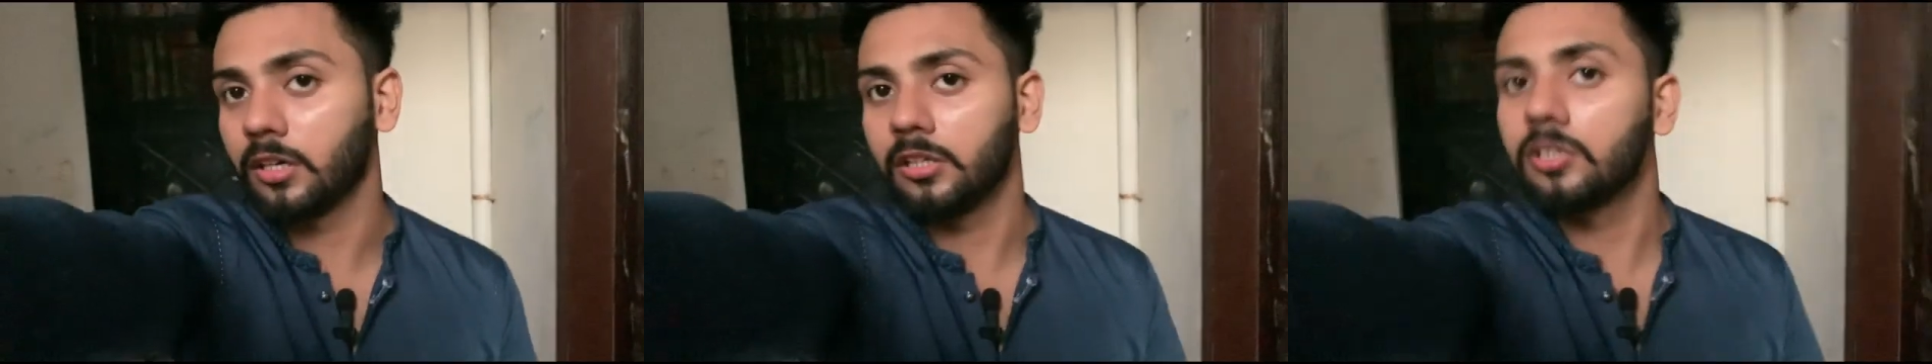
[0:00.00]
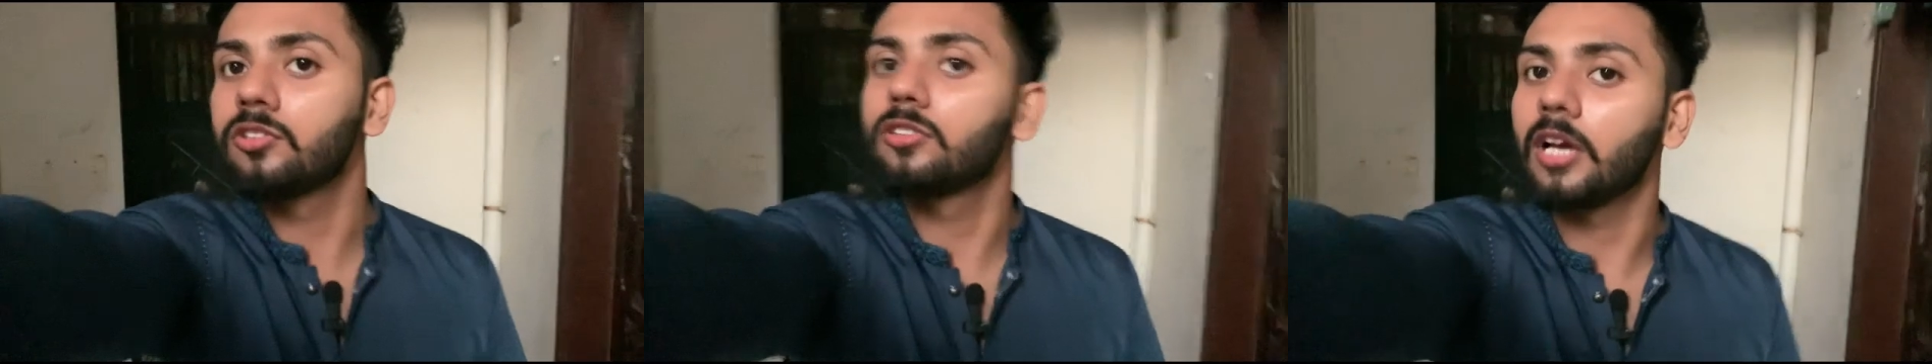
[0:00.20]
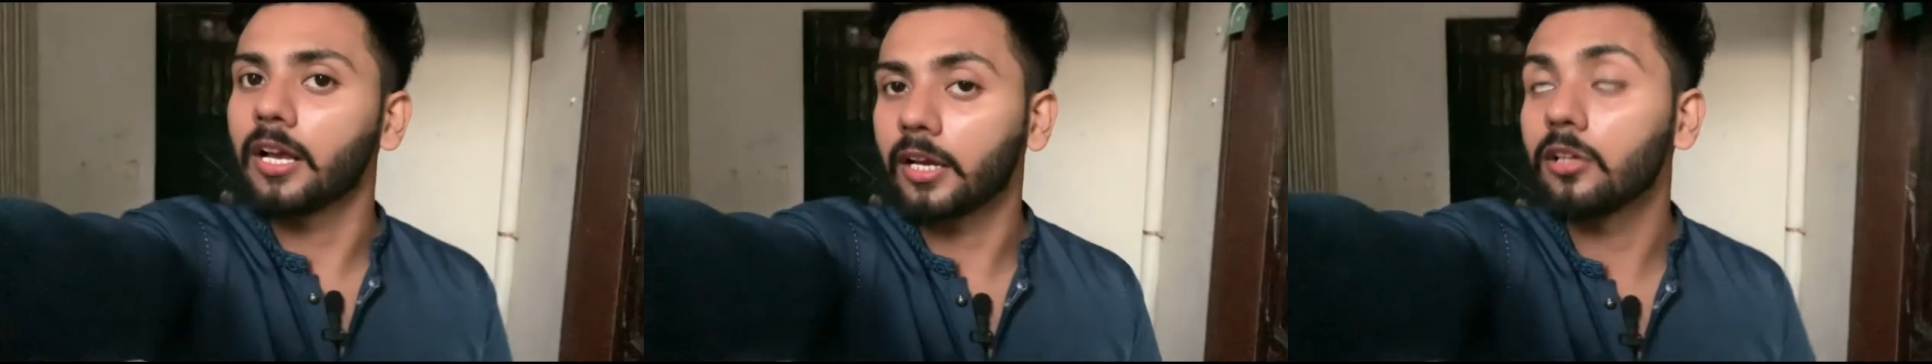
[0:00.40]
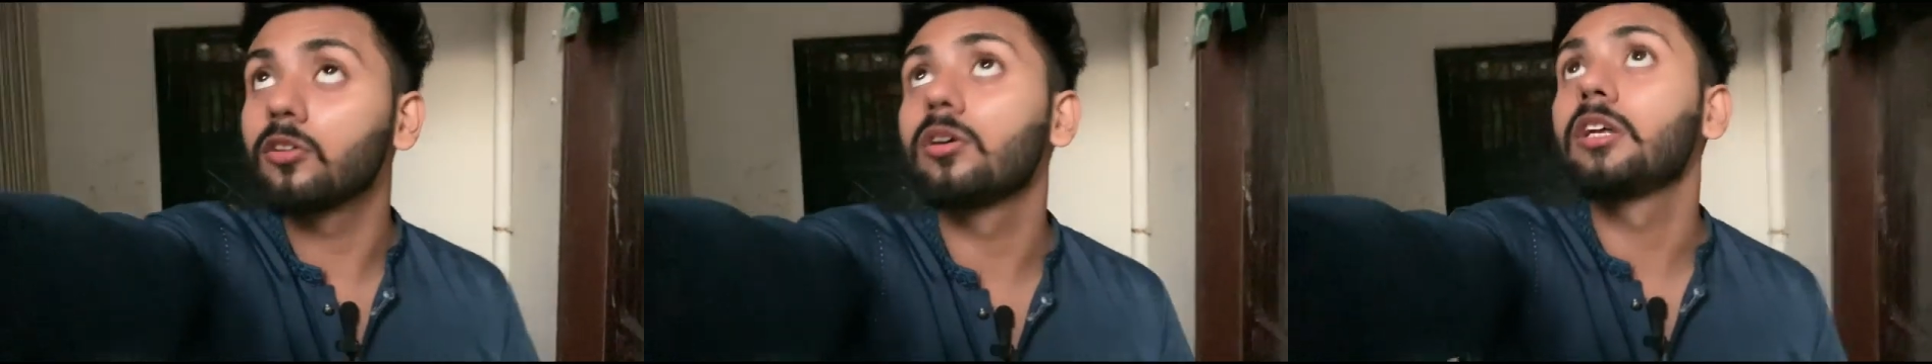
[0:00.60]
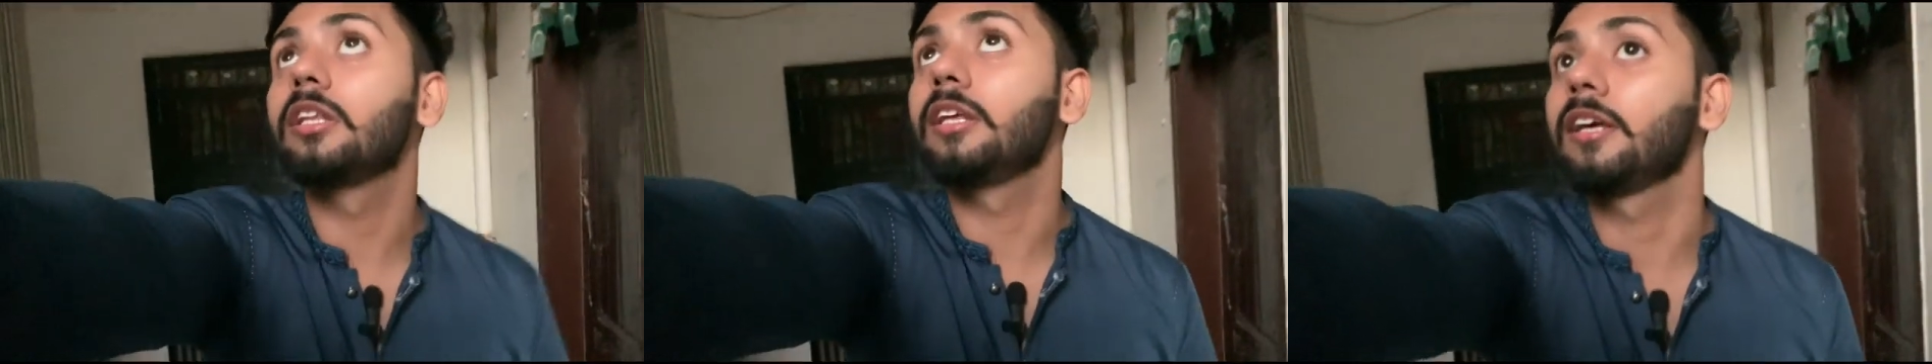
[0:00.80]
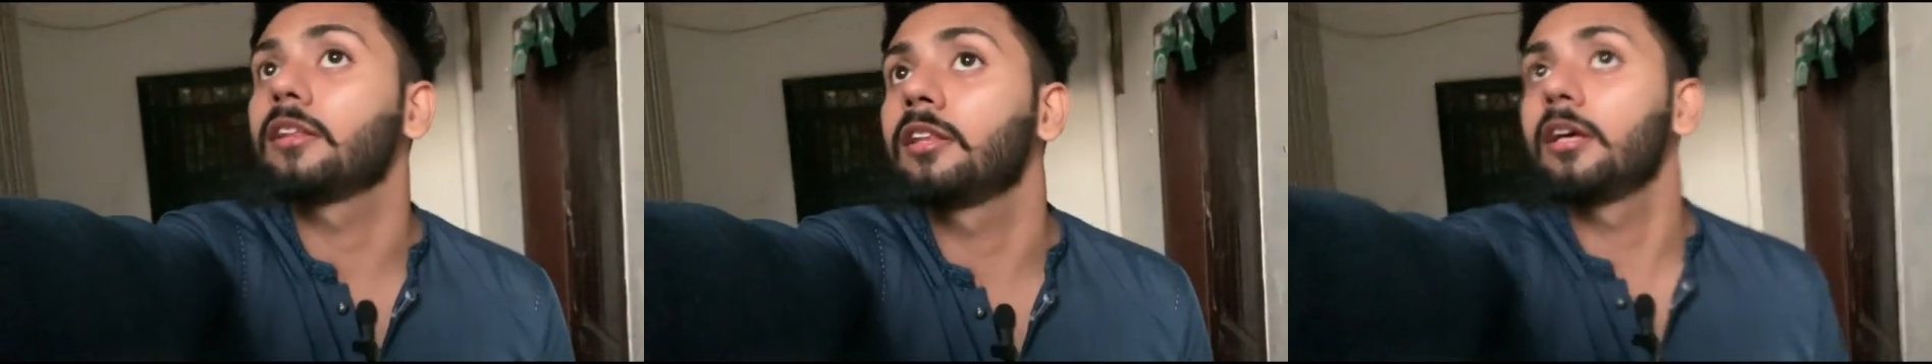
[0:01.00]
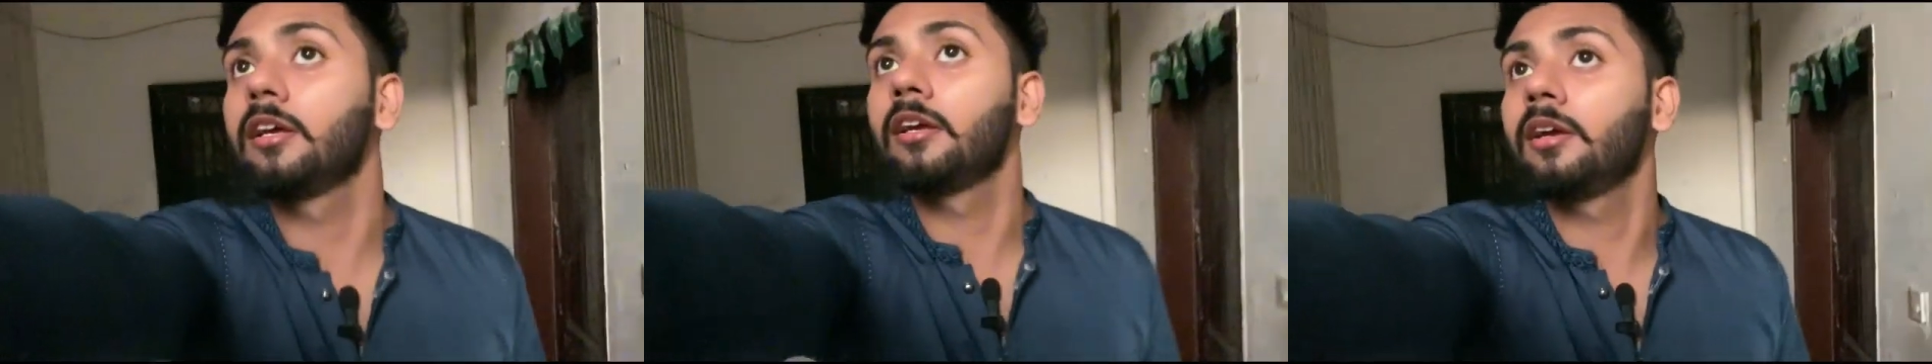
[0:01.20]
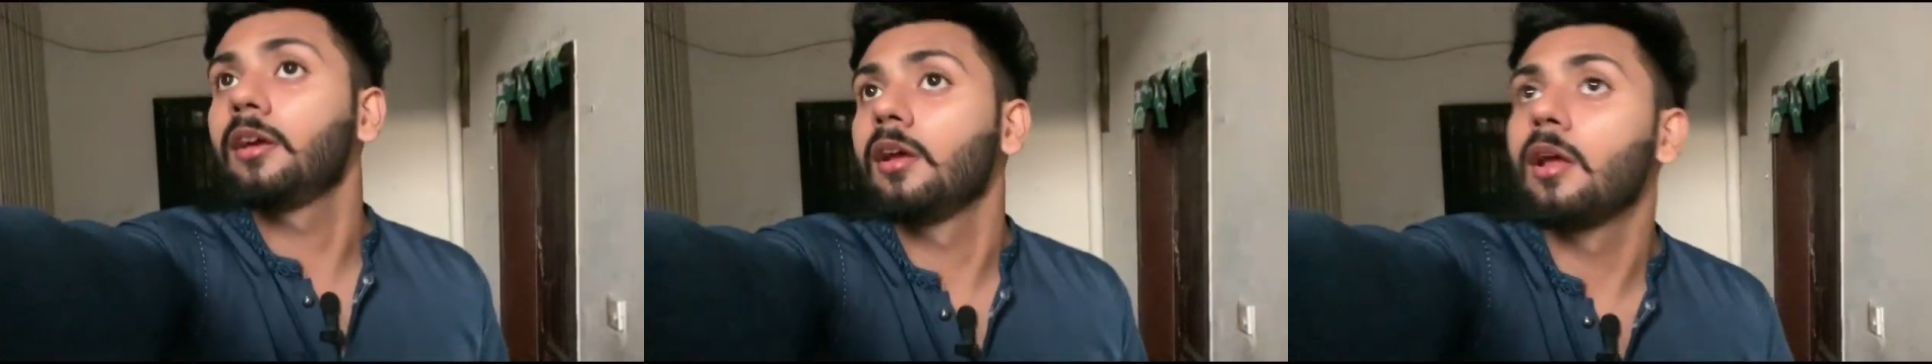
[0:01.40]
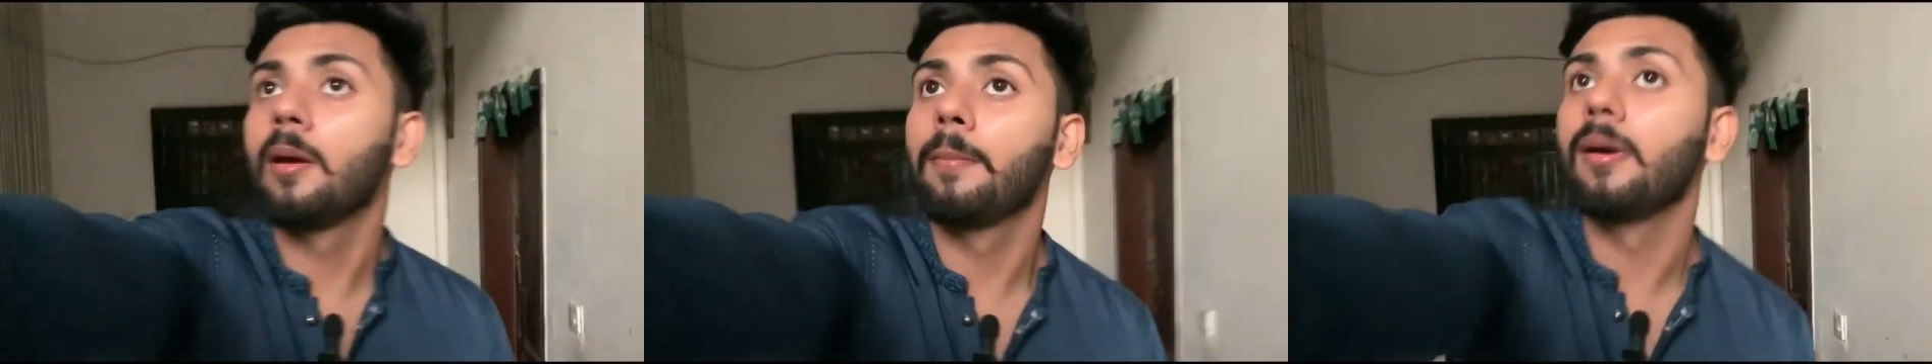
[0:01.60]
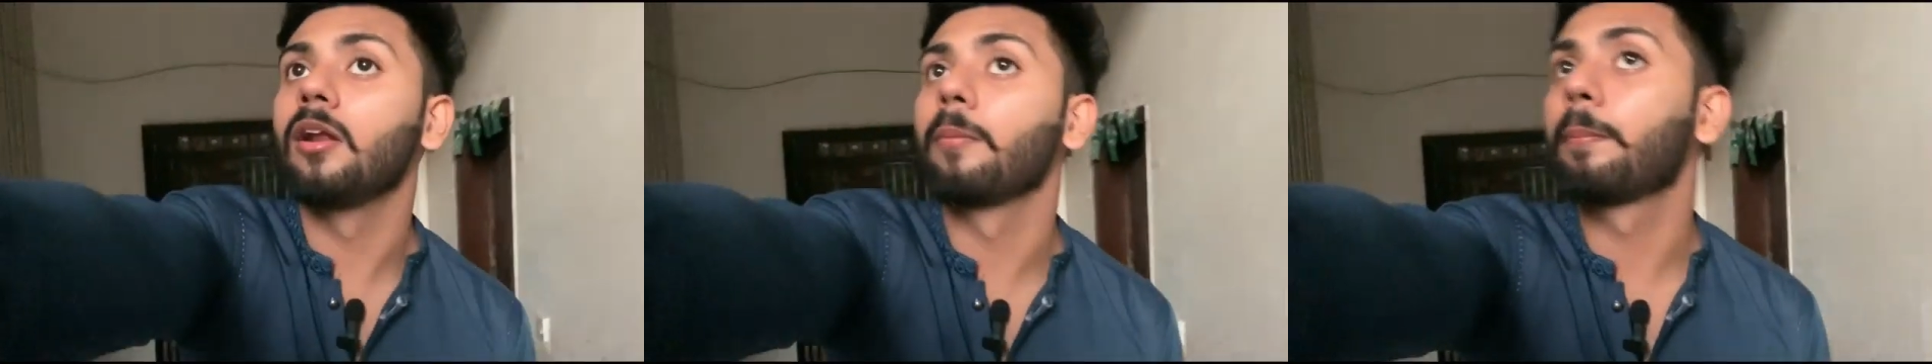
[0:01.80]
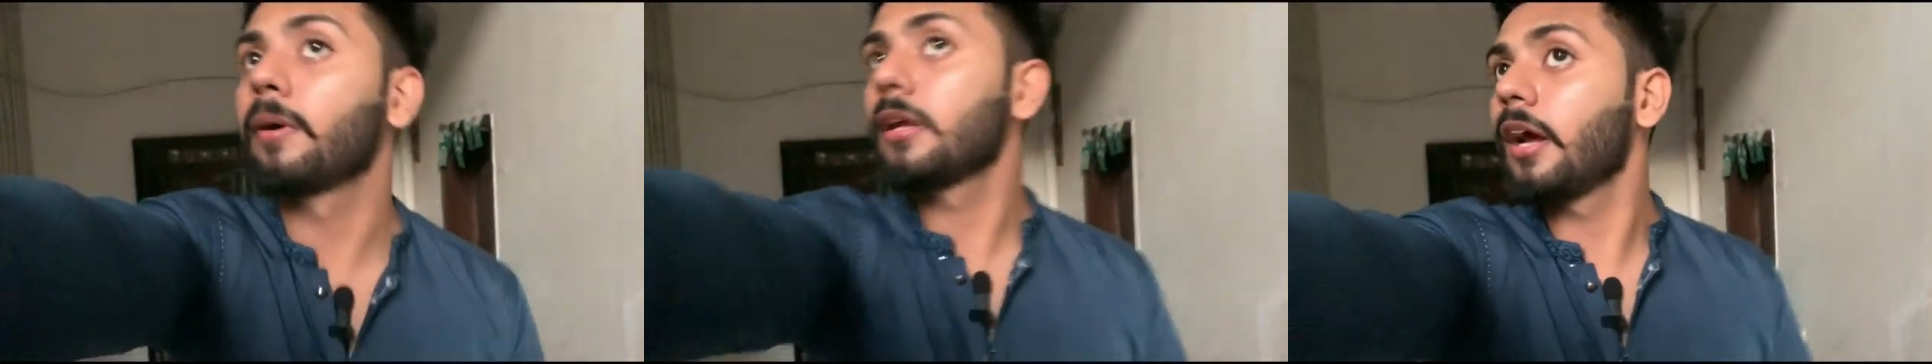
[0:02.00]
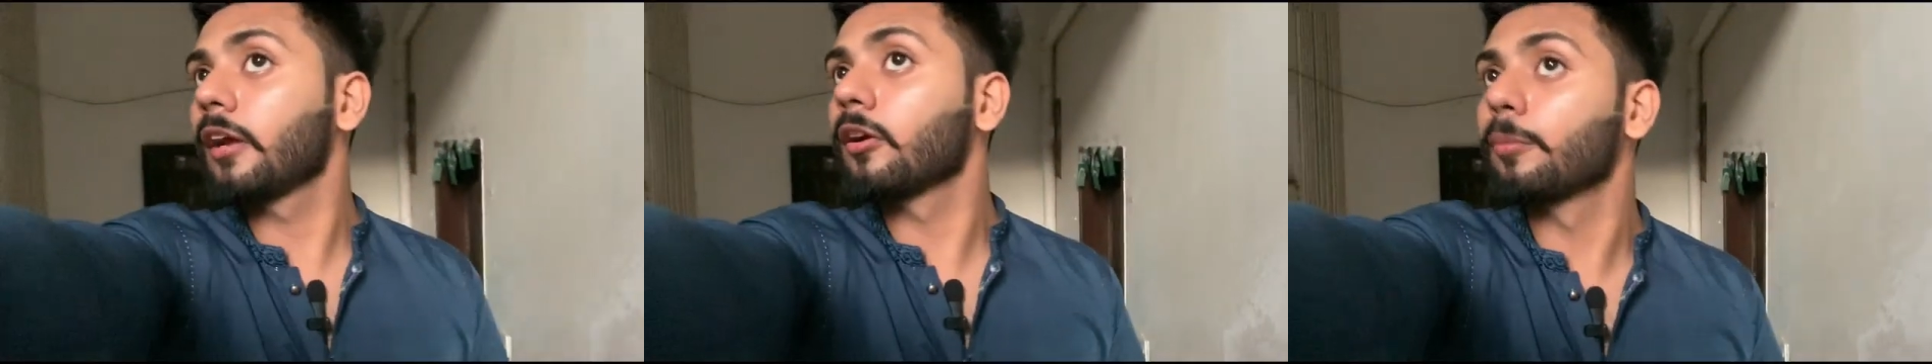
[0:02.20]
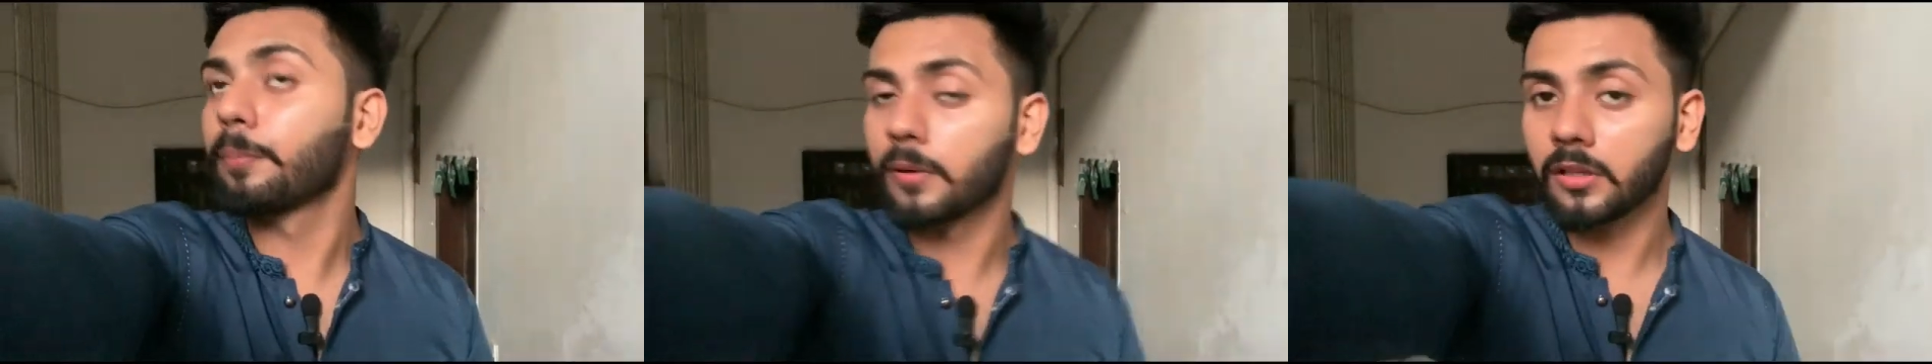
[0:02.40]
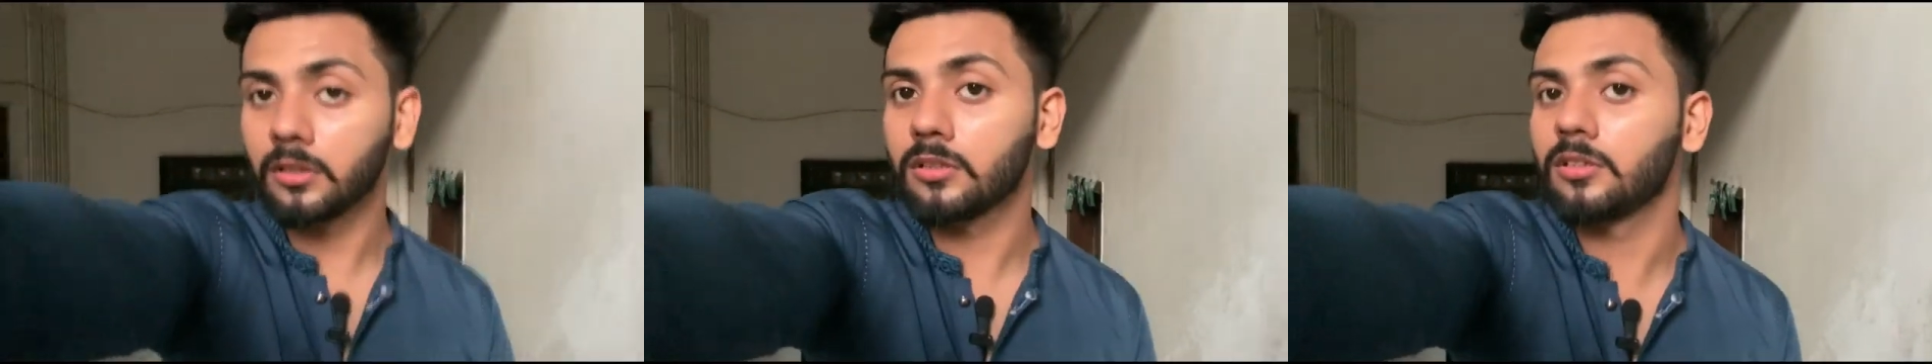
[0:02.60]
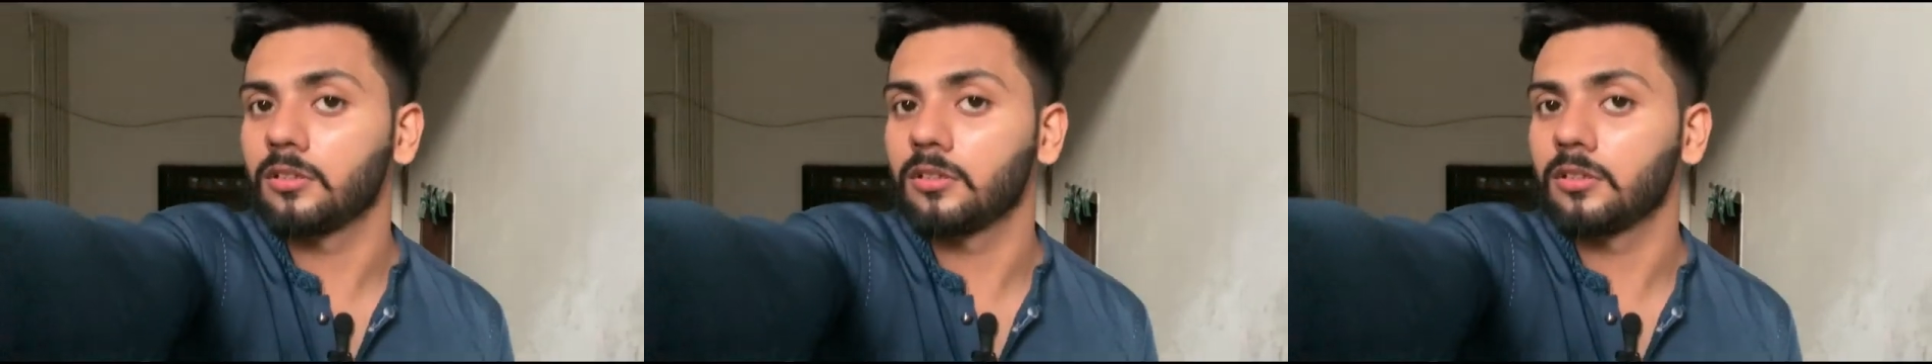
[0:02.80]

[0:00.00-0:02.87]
नीचे आके जो है देखते हैं पहले ऊपर आके ऊपर